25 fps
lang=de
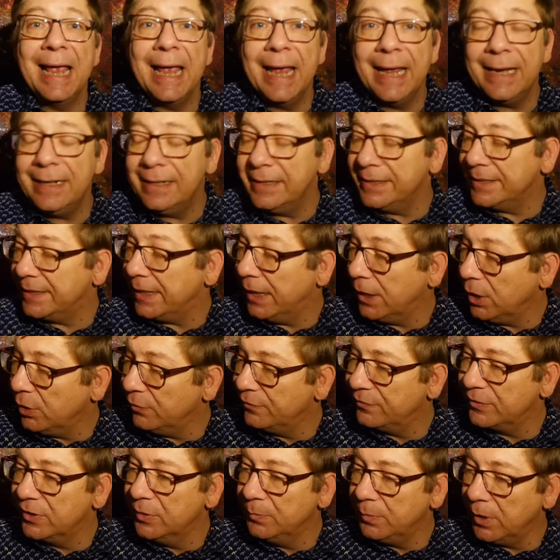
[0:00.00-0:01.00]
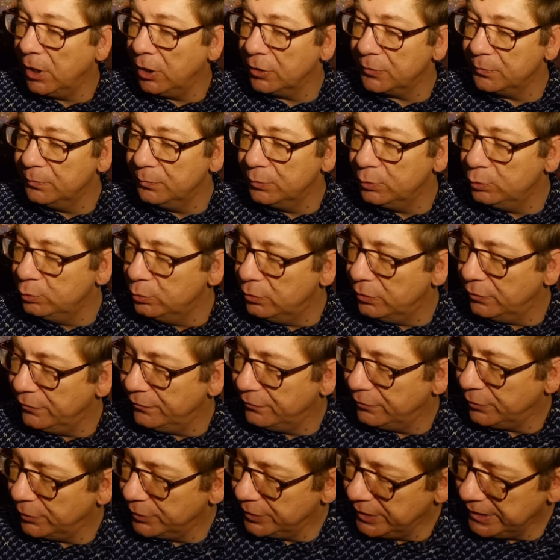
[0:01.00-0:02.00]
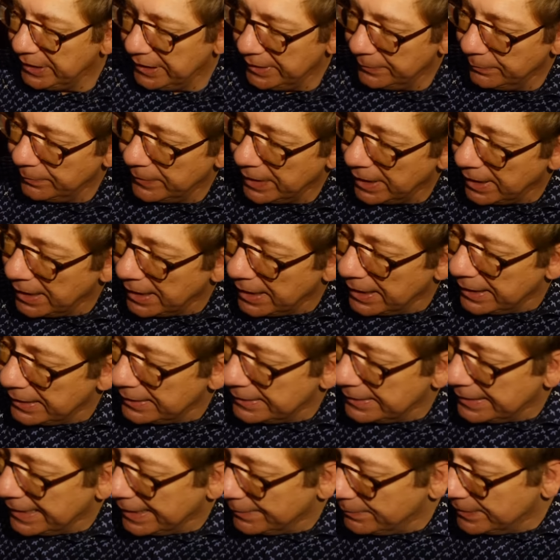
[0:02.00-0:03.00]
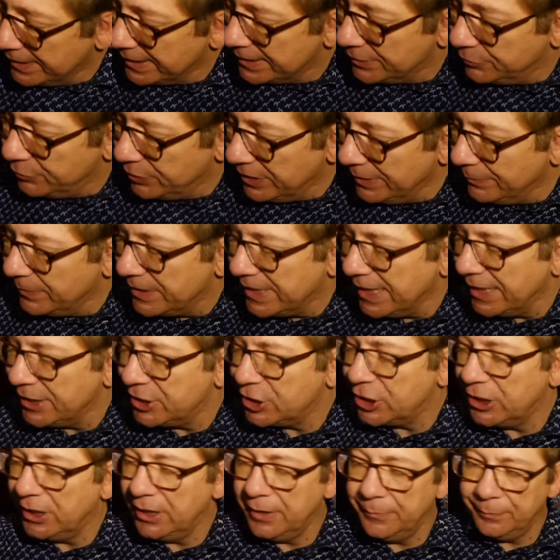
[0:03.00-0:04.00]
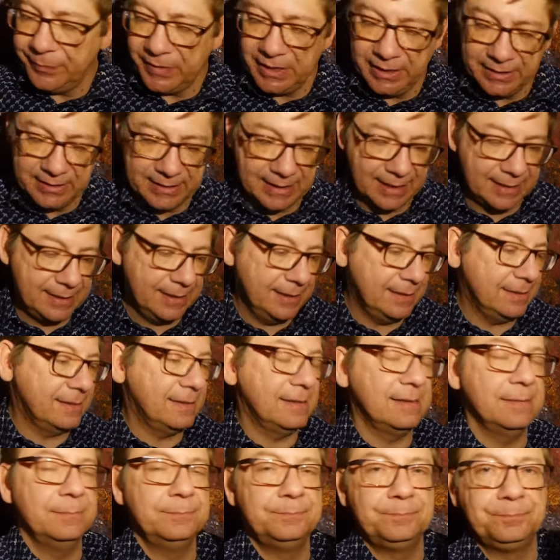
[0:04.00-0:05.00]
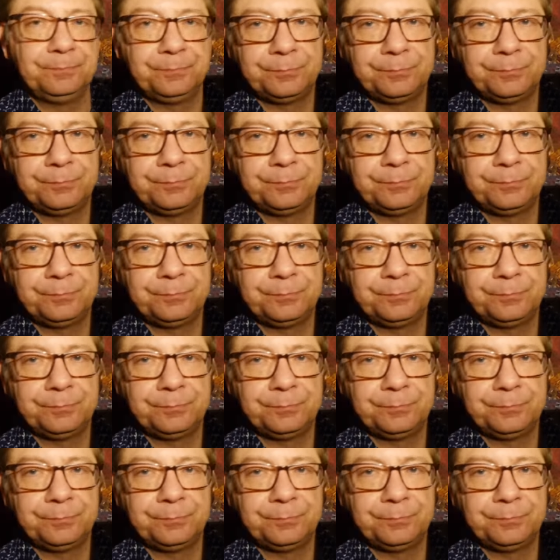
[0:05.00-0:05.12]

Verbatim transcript: ähnlich aufgebauten Buch von ihm, nämlich Dreamcatcher Duddits.